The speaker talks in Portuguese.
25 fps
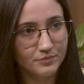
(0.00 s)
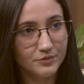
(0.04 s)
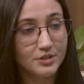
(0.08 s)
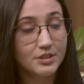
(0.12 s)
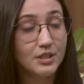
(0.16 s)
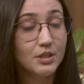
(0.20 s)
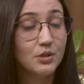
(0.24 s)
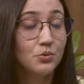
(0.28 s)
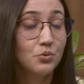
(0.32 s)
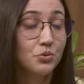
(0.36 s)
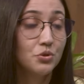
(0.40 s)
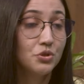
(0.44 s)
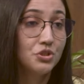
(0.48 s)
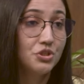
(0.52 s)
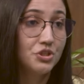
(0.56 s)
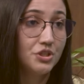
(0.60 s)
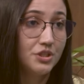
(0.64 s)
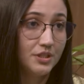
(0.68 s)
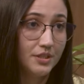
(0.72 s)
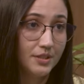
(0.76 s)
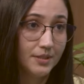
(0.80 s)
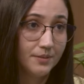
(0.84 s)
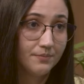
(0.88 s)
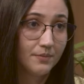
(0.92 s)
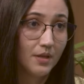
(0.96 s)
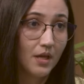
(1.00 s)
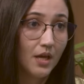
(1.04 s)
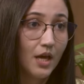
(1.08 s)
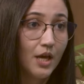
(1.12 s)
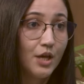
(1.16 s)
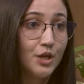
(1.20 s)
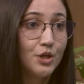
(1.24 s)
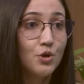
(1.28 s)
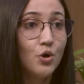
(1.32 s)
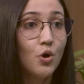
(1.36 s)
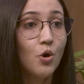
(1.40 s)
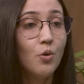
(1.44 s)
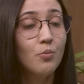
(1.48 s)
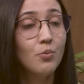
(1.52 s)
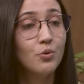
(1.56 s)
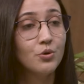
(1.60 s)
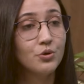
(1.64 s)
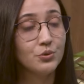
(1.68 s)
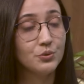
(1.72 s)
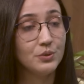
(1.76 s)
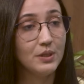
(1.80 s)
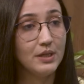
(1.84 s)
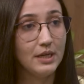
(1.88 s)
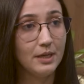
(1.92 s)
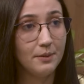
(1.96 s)
cirurgia e
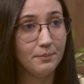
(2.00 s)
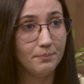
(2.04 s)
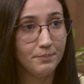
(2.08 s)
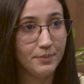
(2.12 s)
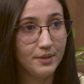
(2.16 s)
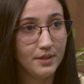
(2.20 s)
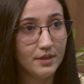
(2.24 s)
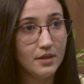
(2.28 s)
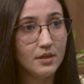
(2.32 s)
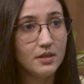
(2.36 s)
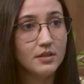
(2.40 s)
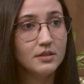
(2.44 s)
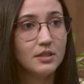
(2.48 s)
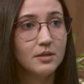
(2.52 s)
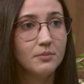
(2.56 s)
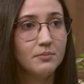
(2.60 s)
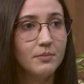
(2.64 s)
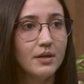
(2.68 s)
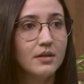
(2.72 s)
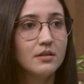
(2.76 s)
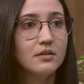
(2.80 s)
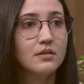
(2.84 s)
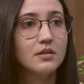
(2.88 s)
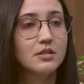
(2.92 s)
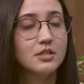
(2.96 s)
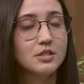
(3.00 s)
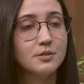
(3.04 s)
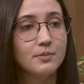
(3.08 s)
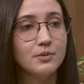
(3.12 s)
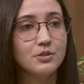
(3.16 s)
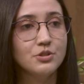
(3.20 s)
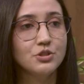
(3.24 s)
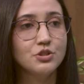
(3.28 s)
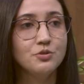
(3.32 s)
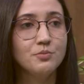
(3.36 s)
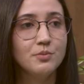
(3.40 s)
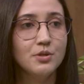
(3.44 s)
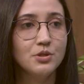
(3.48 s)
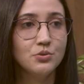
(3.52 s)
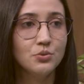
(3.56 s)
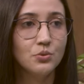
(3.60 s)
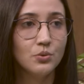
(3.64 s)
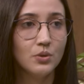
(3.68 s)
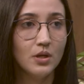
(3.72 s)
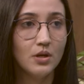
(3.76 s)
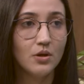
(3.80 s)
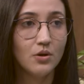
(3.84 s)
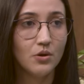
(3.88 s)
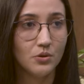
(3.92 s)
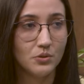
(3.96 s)
hormonioterapia e também transplante de
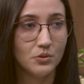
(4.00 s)
medula